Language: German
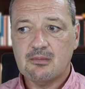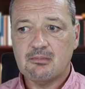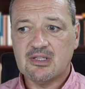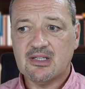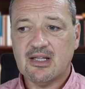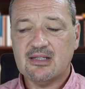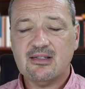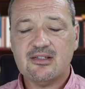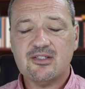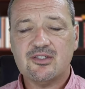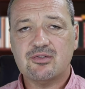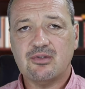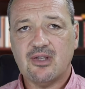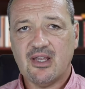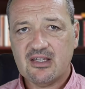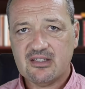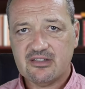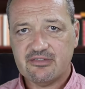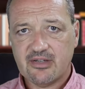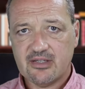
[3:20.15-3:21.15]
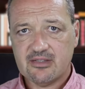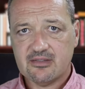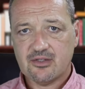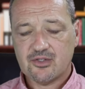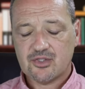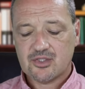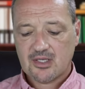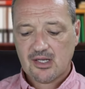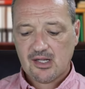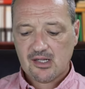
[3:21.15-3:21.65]
Man hat das zuerst
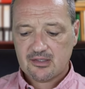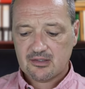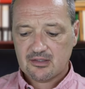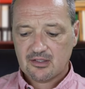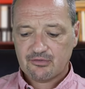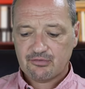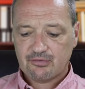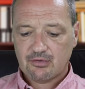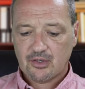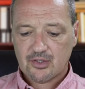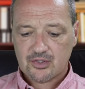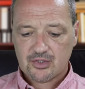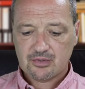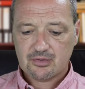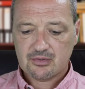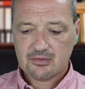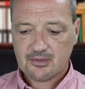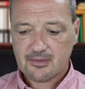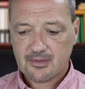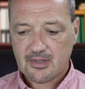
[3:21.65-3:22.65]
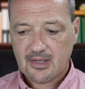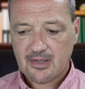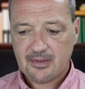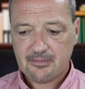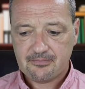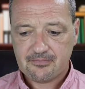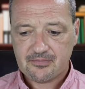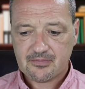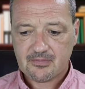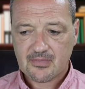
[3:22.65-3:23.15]
festgestellt in der Forschung,
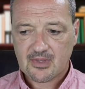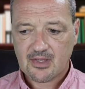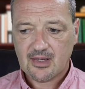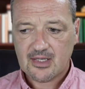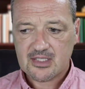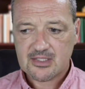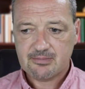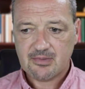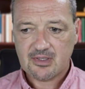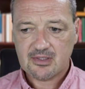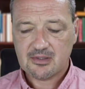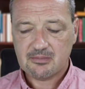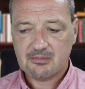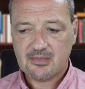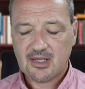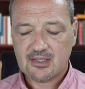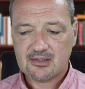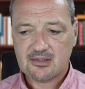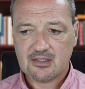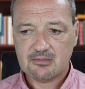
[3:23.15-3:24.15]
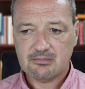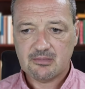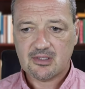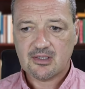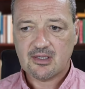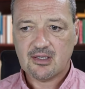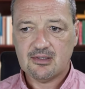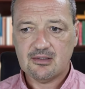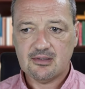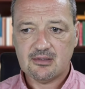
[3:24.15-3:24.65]
ähm, als man gemerkt hat,
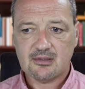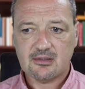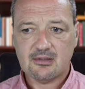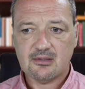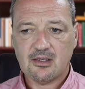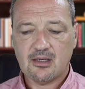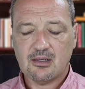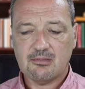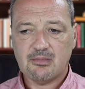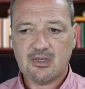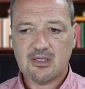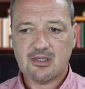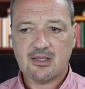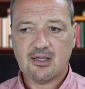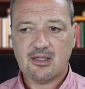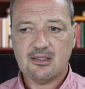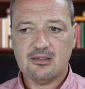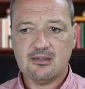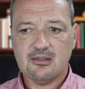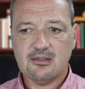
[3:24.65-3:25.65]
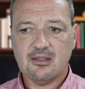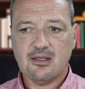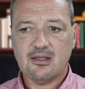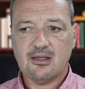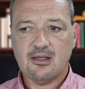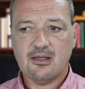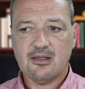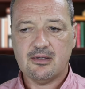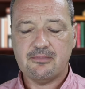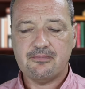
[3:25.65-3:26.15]
man kann, man kann
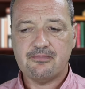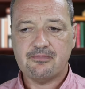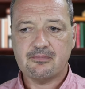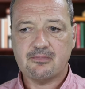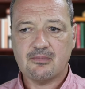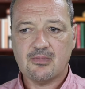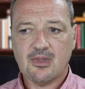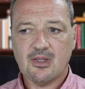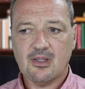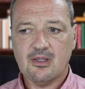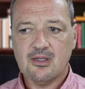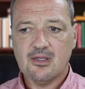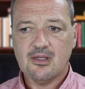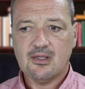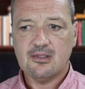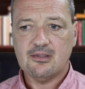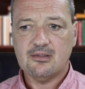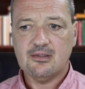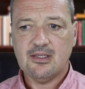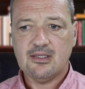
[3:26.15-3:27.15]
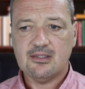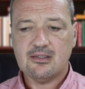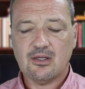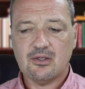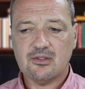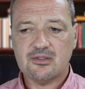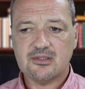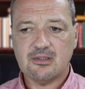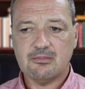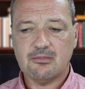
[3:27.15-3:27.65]
ähm, nicht
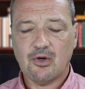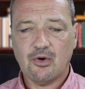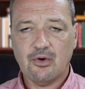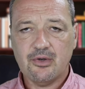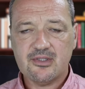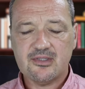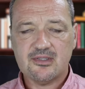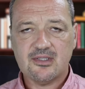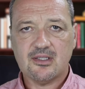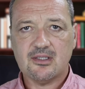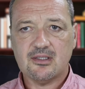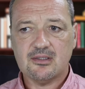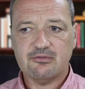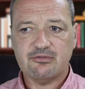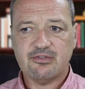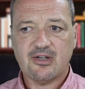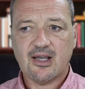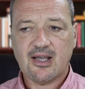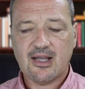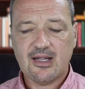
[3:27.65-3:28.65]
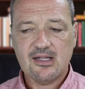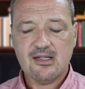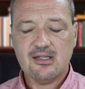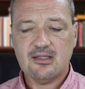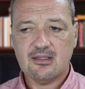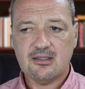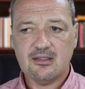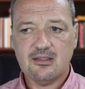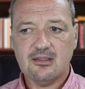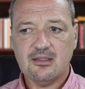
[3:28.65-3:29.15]
aus dem äußeren
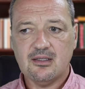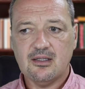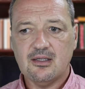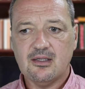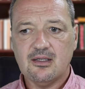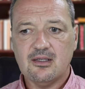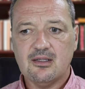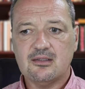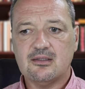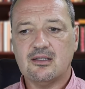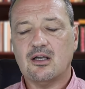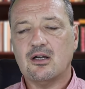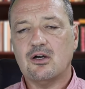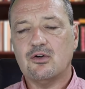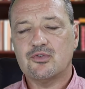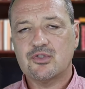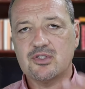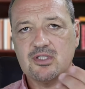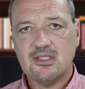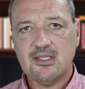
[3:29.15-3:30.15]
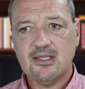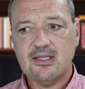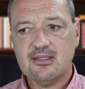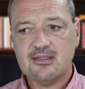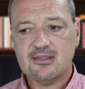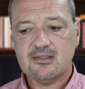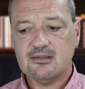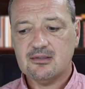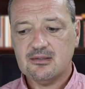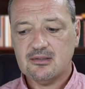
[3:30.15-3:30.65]
Verhalten darauf
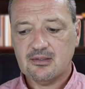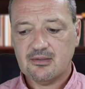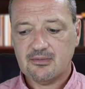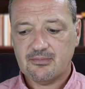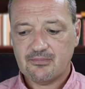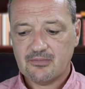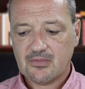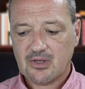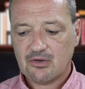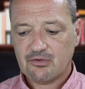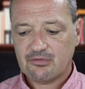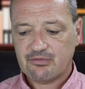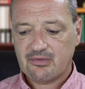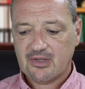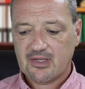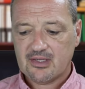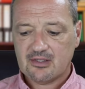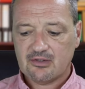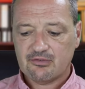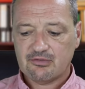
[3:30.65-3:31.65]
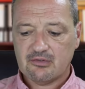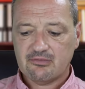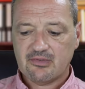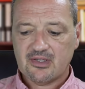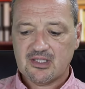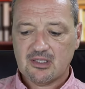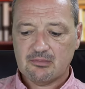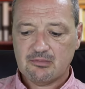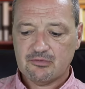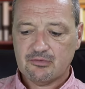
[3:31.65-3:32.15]
schließen, auf welcher, von
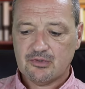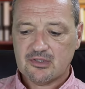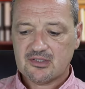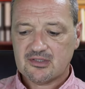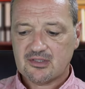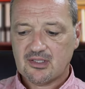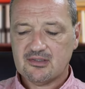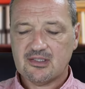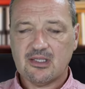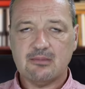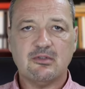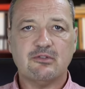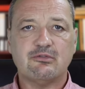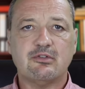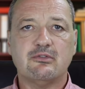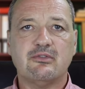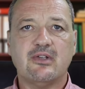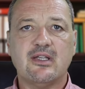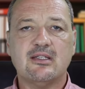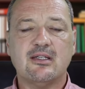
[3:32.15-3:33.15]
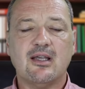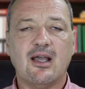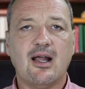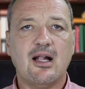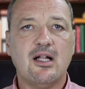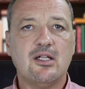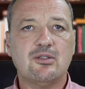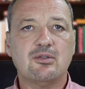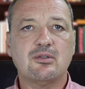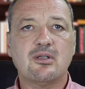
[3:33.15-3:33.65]
welcher Bewusstseinsebene, von welcher
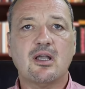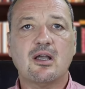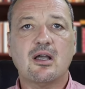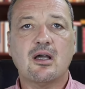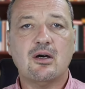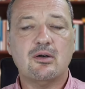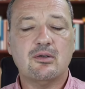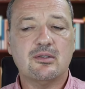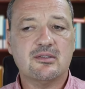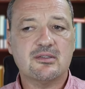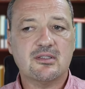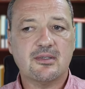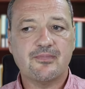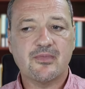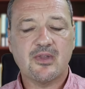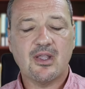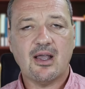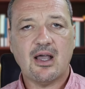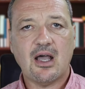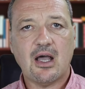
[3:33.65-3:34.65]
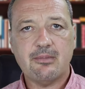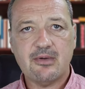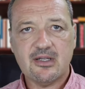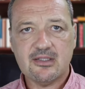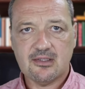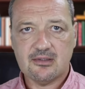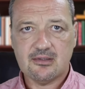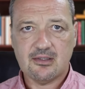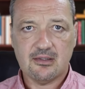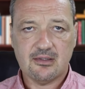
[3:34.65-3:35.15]
Haltung heraus
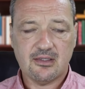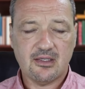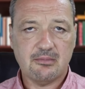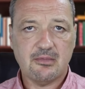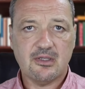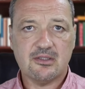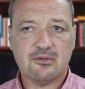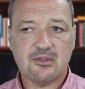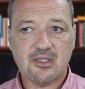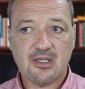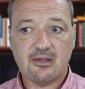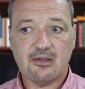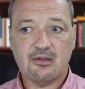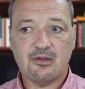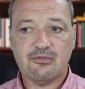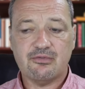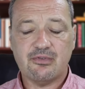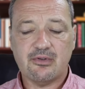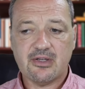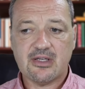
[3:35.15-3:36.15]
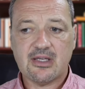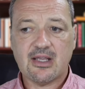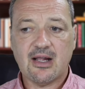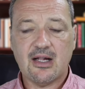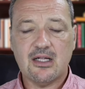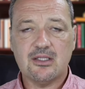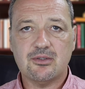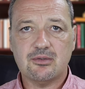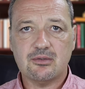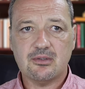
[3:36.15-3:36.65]
arbeitet denn jemand oder auf welche
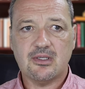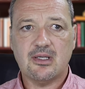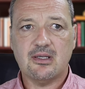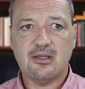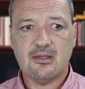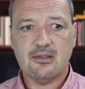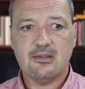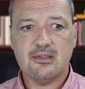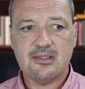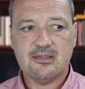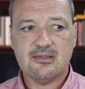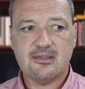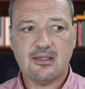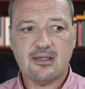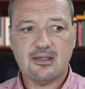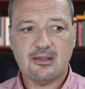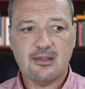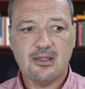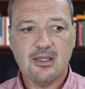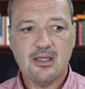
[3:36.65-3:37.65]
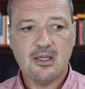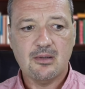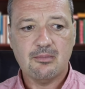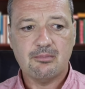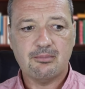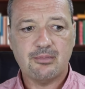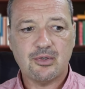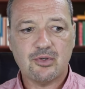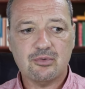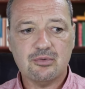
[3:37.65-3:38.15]
Haltung äh, ist er,
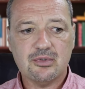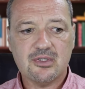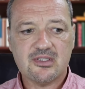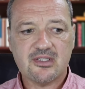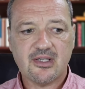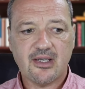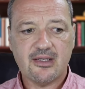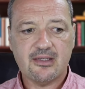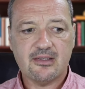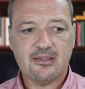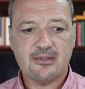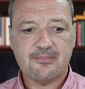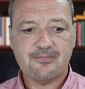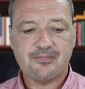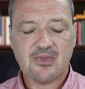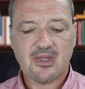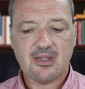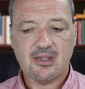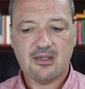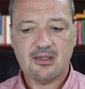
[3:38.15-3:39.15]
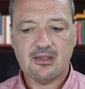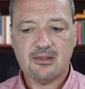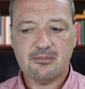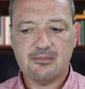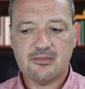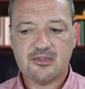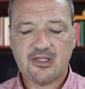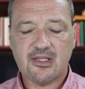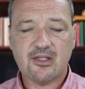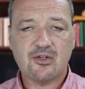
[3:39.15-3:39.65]
beruht seine,
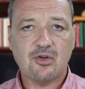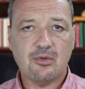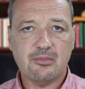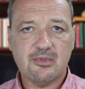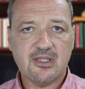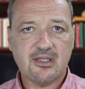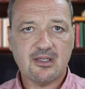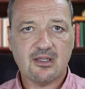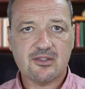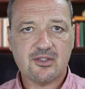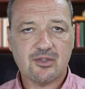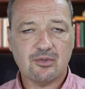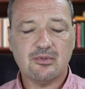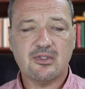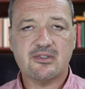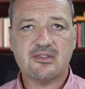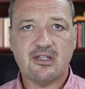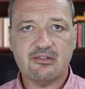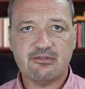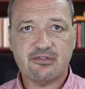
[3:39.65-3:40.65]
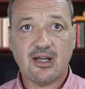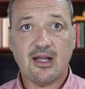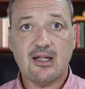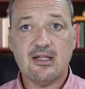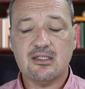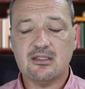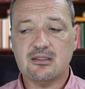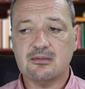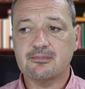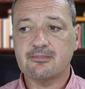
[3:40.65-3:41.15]
ähm, seine Kommunikation und sein
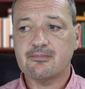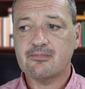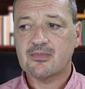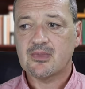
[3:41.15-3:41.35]
Verhalten.